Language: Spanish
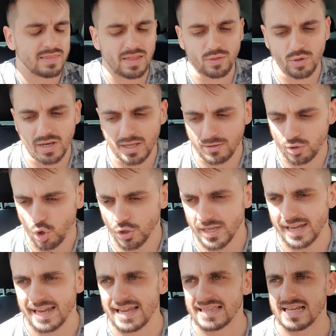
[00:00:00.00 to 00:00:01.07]
dándole
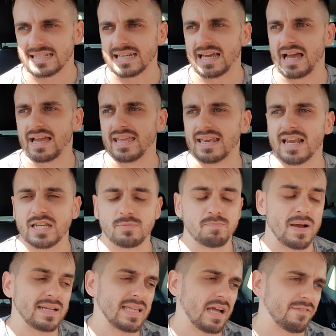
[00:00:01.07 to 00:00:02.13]
collejitas ahí en la
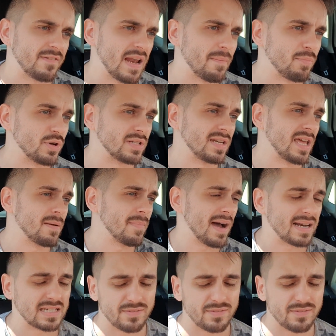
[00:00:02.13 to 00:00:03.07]
espalda y al final pues Neymar